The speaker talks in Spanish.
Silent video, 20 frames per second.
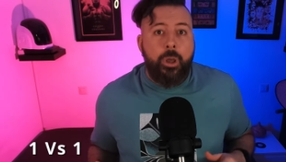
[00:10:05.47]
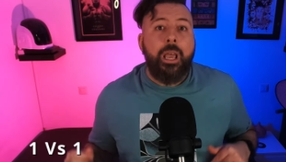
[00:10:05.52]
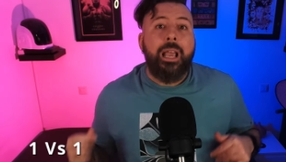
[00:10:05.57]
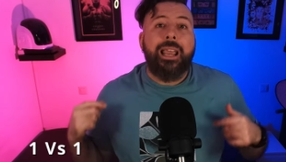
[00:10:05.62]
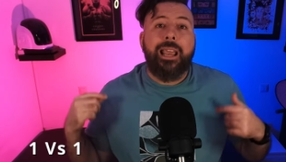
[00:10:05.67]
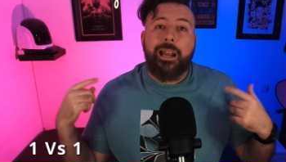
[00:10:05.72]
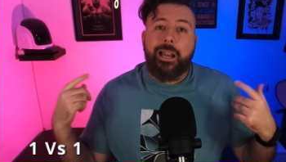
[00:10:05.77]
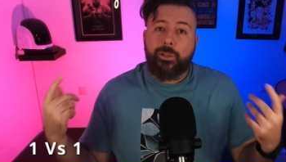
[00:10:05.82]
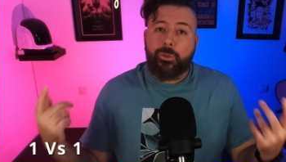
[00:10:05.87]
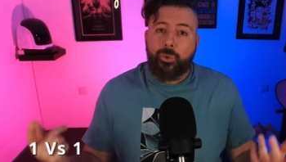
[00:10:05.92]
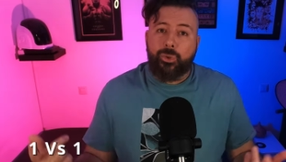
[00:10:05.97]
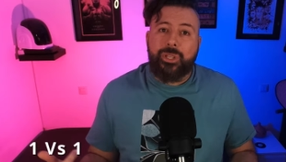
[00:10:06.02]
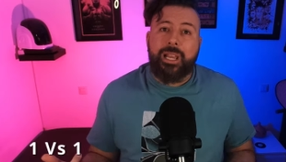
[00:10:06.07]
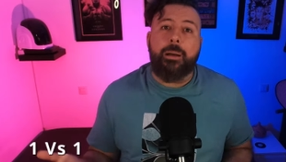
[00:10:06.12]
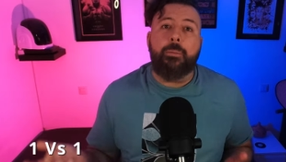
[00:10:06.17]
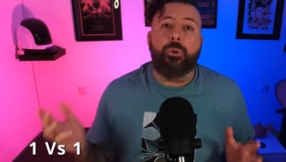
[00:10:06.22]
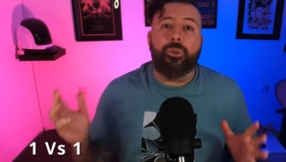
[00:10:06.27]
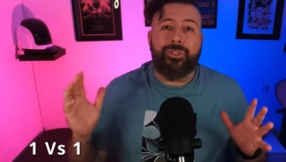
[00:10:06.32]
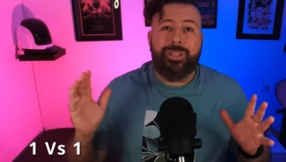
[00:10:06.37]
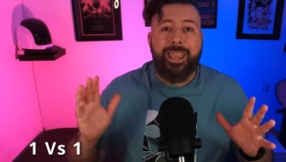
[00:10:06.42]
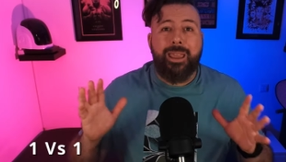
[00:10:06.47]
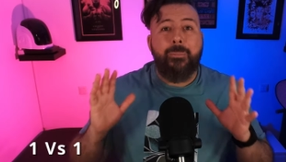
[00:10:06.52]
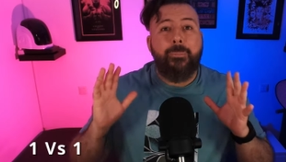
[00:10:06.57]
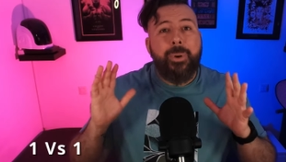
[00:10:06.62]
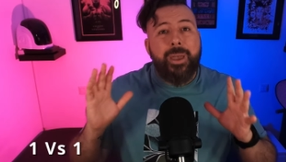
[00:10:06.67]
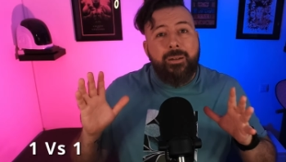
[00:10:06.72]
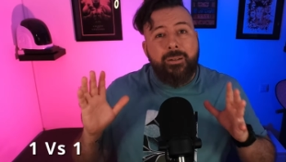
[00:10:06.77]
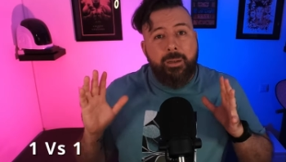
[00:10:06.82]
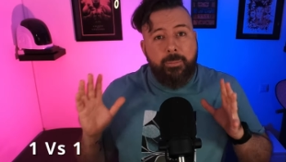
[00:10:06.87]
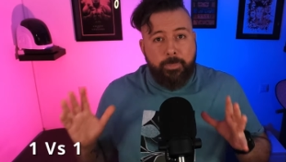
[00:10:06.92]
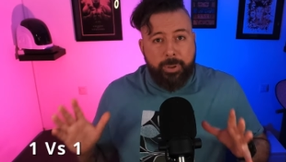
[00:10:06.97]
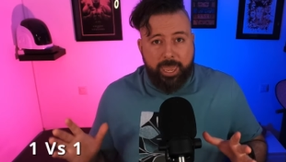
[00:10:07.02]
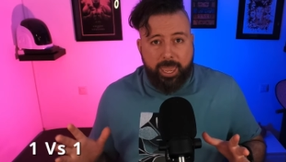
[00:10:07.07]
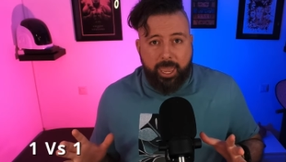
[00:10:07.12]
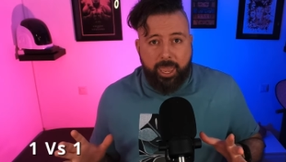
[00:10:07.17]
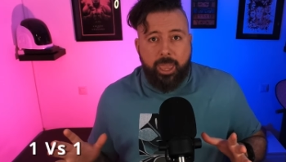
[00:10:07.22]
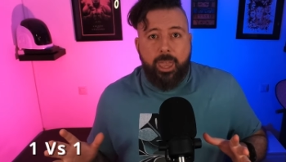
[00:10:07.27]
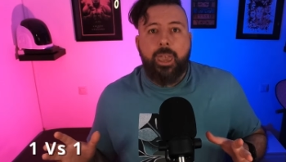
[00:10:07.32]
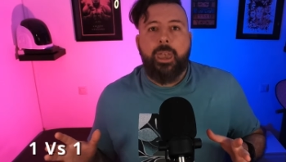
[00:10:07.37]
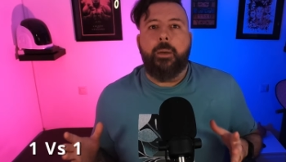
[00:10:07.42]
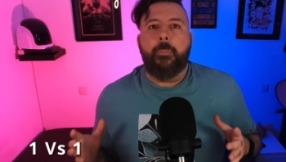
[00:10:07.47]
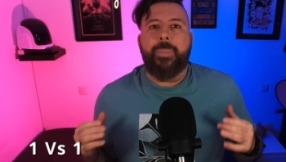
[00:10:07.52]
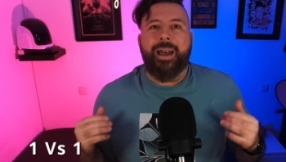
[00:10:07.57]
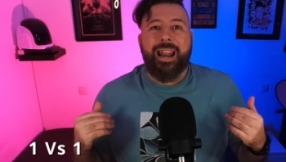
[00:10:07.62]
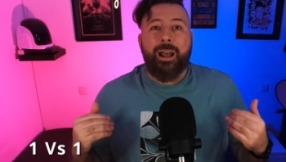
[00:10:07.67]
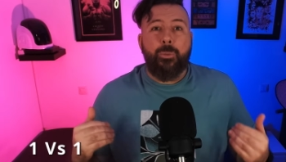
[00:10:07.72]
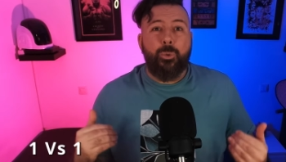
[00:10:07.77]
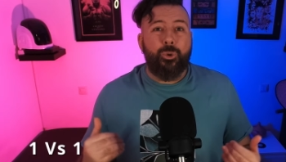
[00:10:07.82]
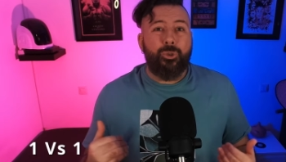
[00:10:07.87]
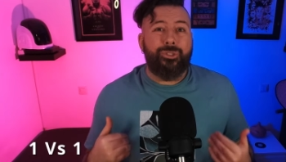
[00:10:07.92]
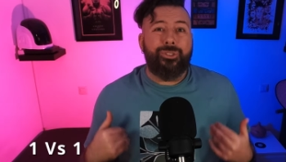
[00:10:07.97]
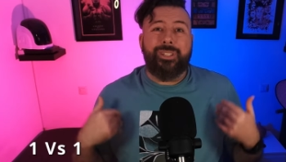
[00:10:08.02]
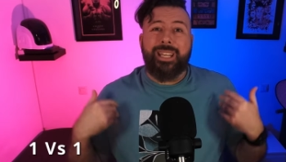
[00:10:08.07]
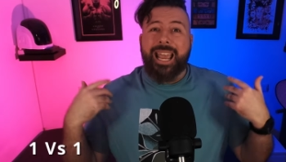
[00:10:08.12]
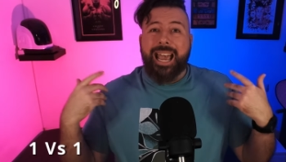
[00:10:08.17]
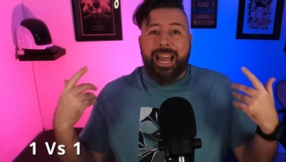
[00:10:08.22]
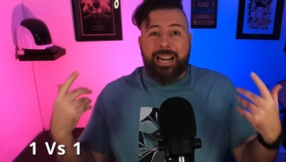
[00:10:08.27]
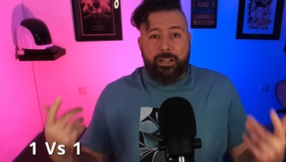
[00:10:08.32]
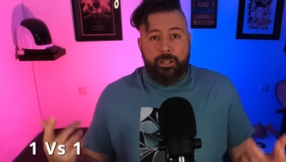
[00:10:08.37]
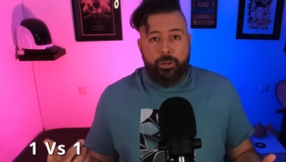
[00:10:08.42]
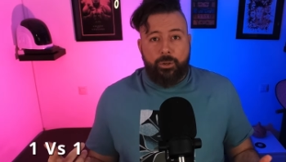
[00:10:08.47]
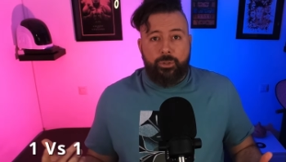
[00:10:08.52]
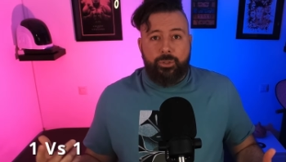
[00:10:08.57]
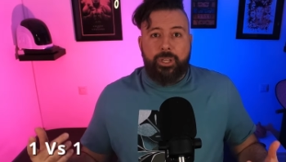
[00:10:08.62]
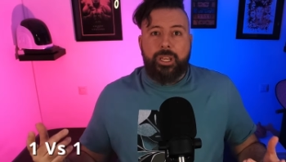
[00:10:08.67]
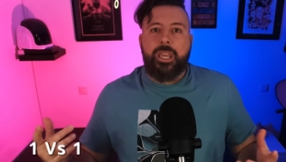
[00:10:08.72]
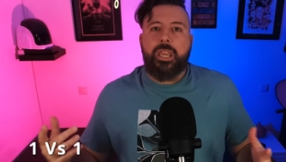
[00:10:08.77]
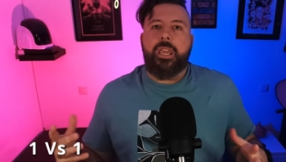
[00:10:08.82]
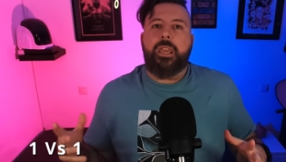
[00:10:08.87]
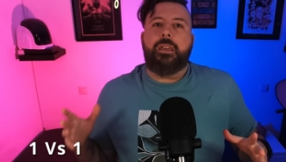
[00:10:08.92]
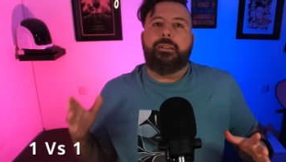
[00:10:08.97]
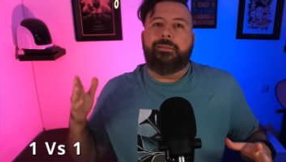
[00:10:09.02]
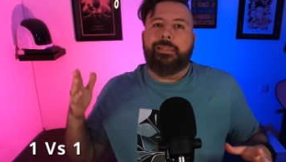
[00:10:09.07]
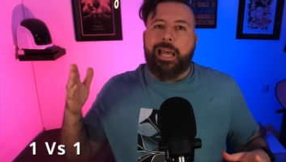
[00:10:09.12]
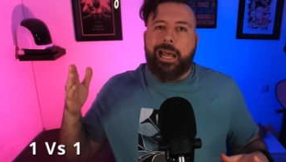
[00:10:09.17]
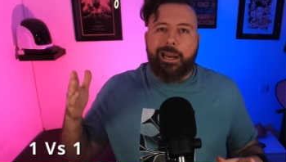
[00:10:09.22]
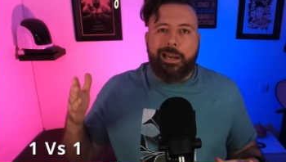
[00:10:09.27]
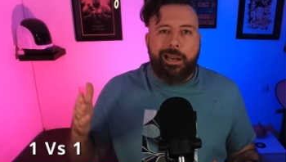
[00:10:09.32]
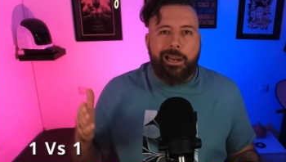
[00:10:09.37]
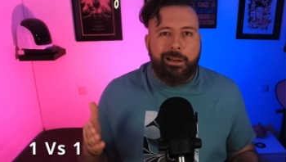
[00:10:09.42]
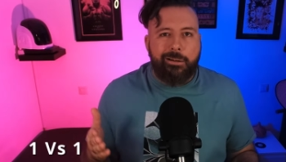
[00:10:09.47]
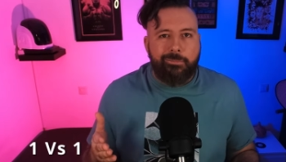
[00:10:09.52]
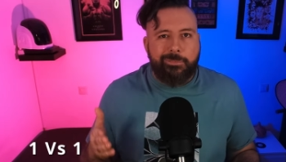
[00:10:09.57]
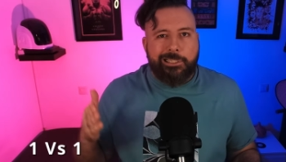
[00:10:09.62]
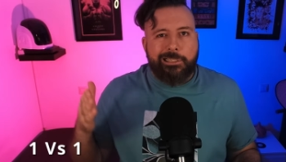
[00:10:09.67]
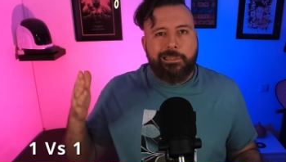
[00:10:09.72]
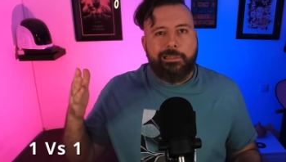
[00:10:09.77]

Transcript: Que las usamos en PvP para bustearnos y darle el